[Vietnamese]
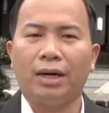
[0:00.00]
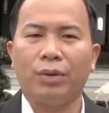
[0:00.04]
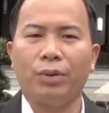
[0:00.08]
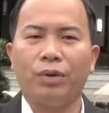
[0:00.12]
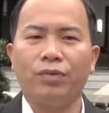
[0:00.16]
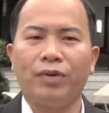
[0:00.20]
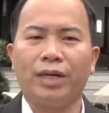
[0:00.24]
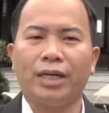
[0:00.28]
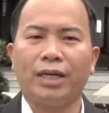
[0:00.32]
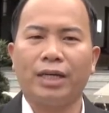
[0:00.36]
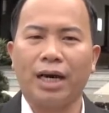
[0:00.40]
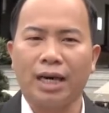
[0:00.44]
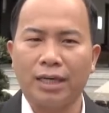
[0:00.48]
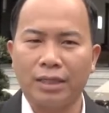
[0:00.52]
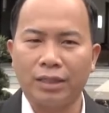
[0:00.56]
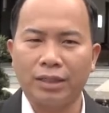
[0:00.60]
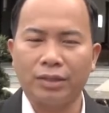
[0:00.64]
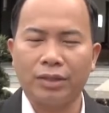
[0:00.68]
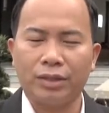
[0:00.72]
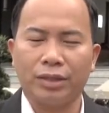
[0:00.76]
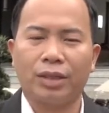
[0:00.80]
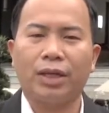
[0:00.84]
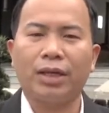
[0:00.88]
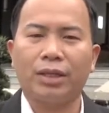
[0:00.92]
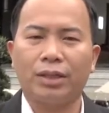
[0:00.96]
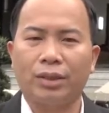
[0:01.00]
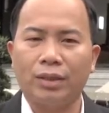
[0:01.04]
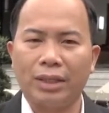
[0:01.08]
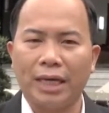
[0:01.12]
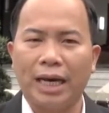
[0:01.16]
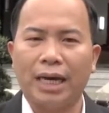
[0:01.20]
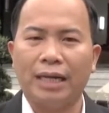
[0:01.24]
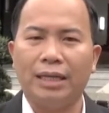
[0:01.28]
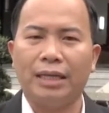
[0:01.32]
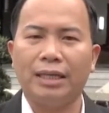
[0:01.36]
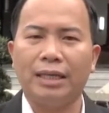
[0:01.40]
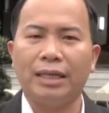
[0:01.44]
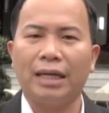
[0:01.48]
Quý vị cần thì có
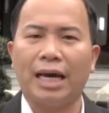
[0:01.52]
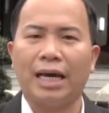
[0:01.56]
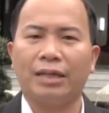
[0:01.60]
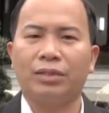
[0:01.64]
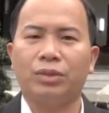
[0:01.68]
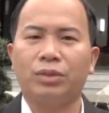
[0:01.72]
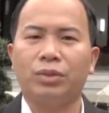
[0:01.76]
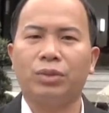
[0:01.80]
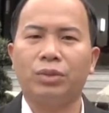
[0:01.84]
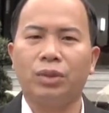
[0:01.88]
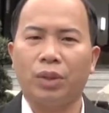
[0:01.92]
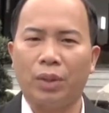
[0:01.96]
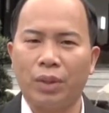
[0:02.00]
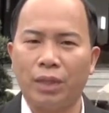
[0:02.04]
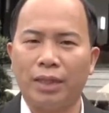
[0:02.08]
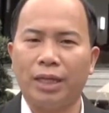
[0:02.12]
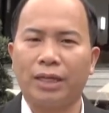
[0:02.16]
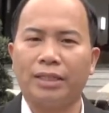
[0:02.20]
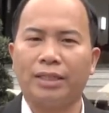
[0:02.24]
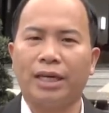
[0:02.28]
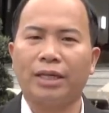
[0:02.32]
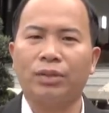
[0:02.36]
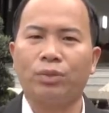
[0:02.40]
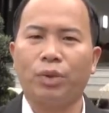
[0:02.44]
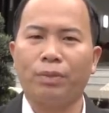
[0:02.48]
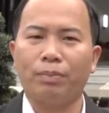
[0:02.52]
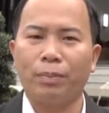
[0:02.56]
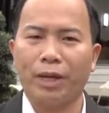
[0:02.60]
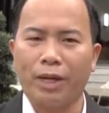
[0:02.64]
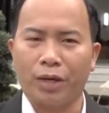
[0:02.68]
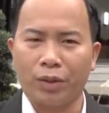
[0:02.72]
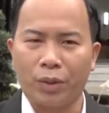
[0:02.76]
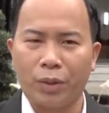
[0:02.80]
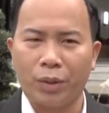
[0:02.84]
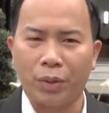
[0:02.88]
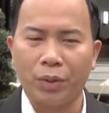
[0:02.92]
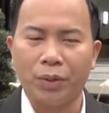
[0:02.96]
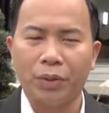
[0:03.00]
thể là liên lạc cho chúng tôi là Thanh Tuấn
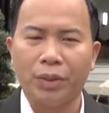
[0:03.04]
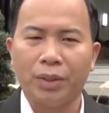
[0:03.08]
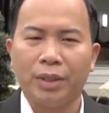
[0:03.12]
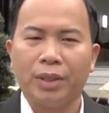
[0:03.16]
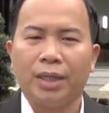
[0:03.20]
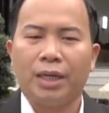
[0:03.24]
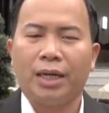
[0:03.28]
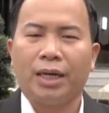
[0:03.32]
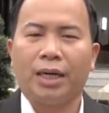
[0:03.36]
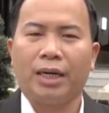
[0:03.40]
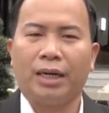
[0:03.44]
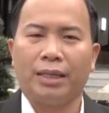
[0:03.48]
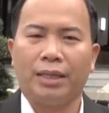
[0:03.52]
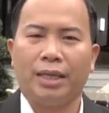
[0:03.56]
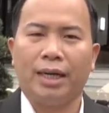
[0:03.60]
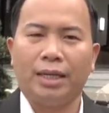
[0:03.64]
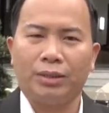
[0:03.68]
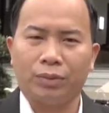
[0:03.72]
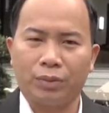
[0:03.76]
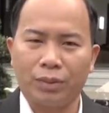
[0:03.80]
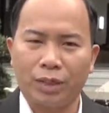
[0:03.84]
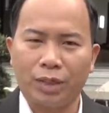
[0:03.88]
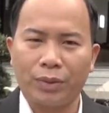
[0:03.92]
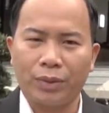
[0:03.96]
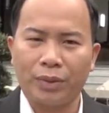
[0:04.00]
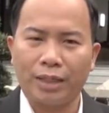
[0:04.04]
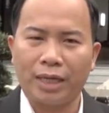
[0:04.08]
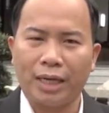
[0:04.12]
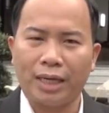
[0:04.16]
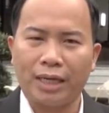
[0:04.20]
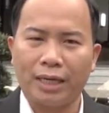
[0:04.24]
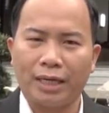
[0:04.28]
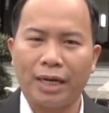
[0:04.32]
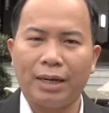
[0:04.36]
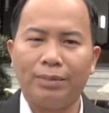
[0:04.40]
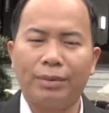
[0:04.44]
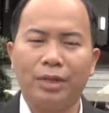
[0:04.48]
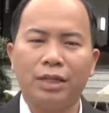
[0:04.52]
Medical để chúng tôi có
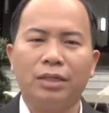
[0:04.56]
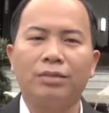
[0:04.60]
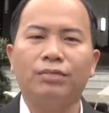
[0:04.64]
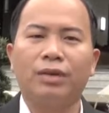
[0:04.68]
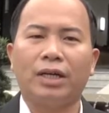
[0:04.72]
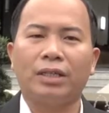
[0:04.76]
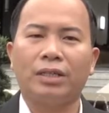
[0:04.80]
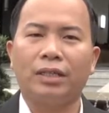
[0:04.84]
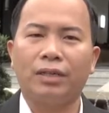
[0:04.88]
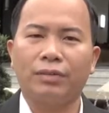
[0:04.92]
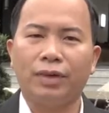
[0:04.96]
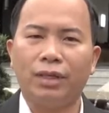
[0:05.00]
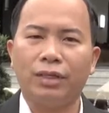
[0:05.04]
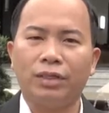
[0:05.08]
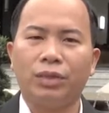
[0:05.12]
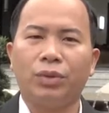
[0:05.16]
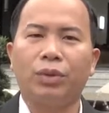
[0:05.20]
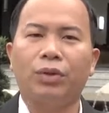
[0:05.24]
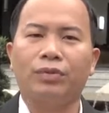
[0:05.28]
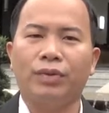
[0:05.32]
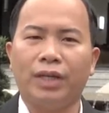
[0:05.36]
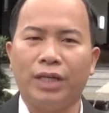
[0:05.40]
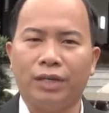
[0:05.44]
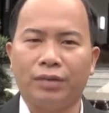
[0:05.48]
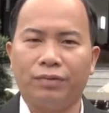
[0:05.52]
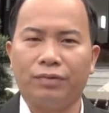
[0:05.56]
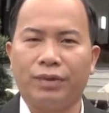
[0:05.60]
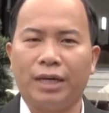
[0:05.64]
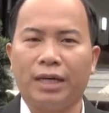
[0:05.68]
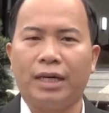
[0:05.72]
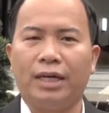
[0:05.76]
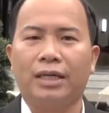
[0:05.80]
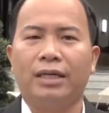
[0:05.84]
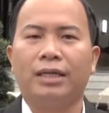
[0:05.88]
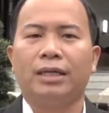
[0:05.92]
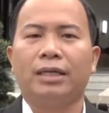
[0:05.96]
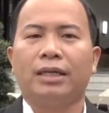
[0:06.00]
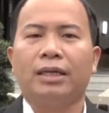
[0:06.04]
thể là đáp ứng và tư vấn cho quý vị
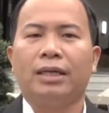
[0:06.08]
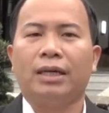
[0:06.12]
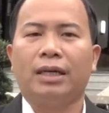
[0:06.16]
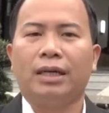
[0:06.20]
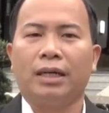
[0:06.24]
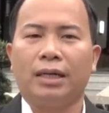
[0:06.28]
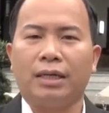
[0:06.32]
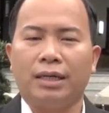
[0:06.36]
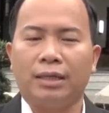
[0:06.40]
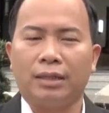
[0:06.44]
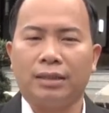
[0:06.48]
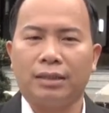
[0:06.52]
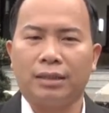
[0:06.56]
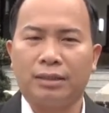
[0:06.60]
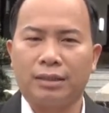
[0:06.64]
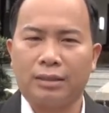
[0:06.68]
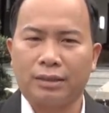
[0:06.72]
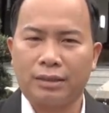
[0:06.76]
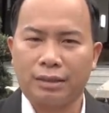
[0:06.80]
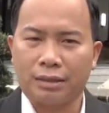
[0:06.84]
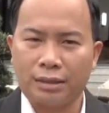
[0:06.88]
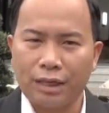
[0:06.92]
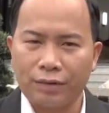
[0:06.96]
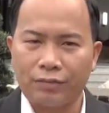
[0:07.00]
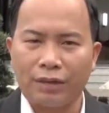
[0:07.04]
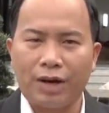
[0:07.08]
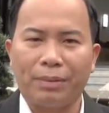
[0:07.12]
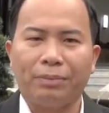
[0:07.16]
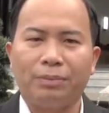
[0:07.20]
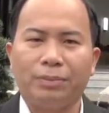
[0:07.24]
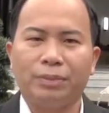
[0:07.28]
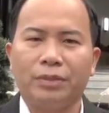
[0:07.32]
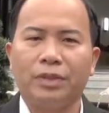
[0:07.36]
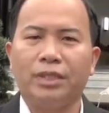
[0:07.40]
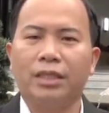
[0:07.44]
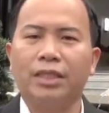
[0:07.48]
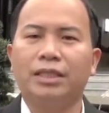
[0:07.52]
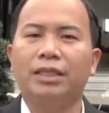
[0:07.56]
về sản phẩm.
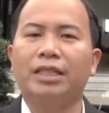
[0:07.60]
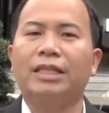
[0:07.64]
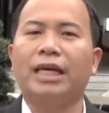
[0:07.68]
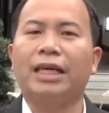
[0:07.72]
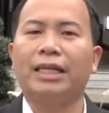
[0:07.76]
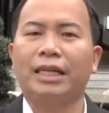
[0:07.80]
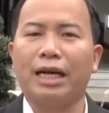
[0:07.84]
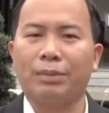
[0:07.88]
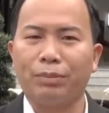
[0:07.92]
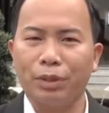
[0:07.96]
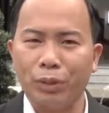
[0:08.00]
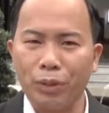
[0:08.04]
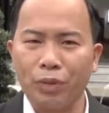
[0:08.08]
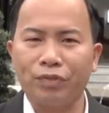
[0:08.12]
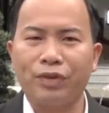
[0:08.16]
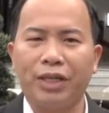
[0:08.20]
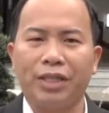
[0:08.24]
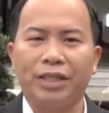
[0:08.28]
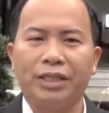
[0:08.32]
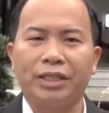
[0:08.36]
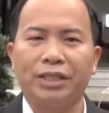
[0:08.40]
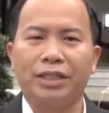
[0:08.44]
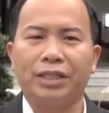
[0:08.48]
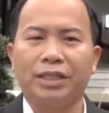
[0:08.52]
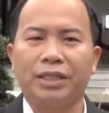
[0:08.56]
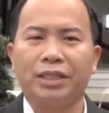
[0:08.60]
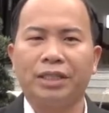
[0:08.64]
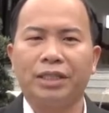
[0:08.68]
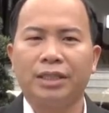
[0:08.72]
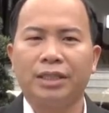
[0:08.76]
Xin chân thành cảm ơn quý vị.